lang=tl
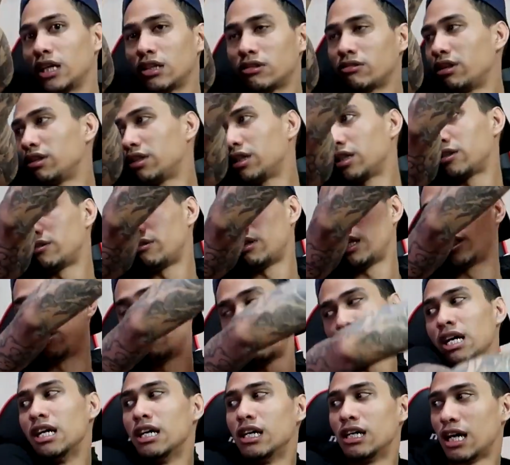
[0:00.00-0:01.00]
etc. etc. etc.
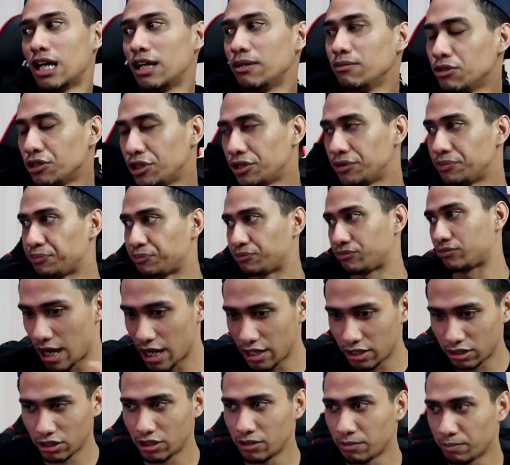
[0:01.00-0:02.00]
Alam mo yun,
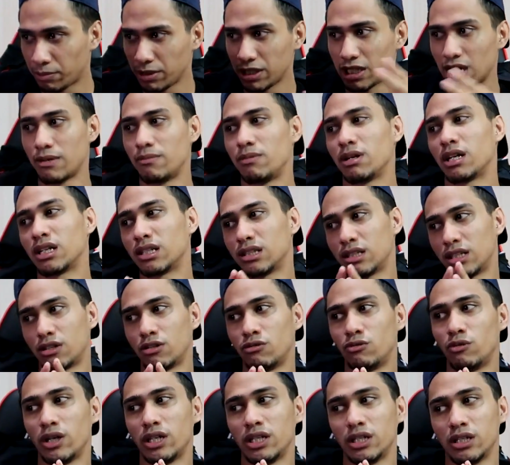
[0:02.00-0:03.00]
ayun na yung
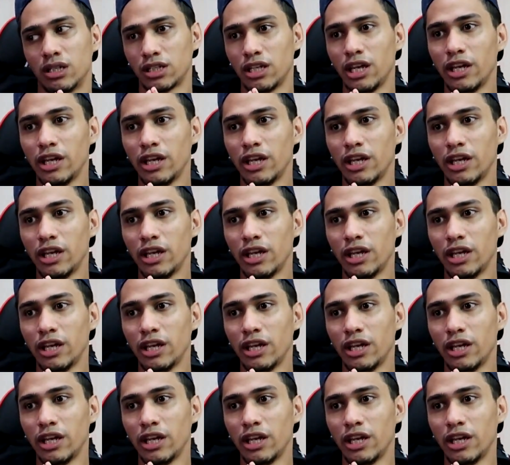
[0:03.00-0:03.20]
pinakamagandang way.